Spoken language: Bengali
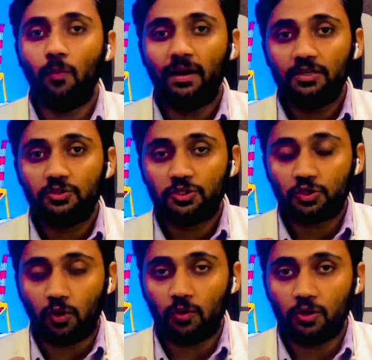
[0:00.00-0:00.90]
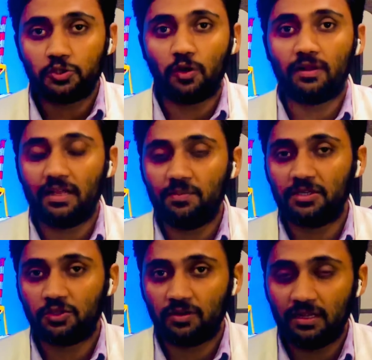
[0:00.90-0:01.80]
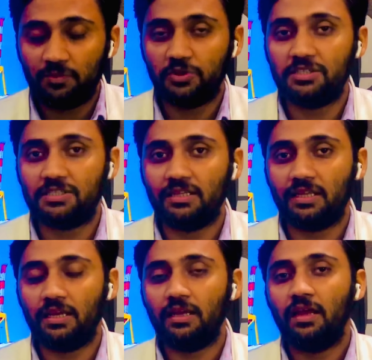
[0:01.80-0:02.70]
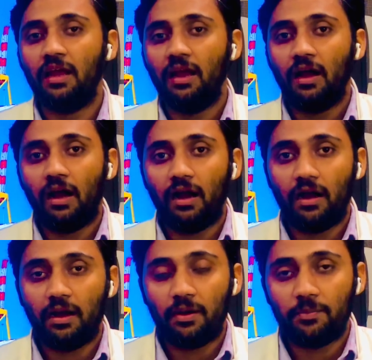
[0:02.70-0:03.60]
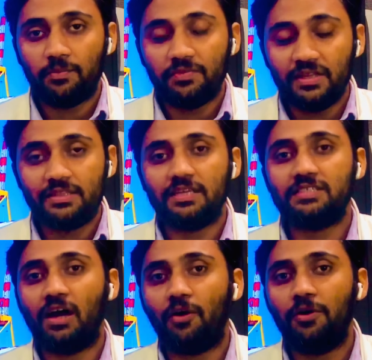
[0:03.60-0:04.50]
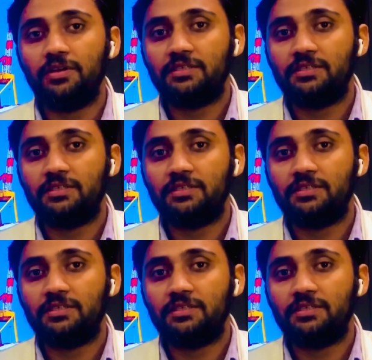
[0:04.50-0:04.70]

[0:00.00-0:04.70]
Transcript: ওমানের সকল সরকারি বেসরকারি প্রতিষ্ঠানকে নির্দেশ দেওয়া হয়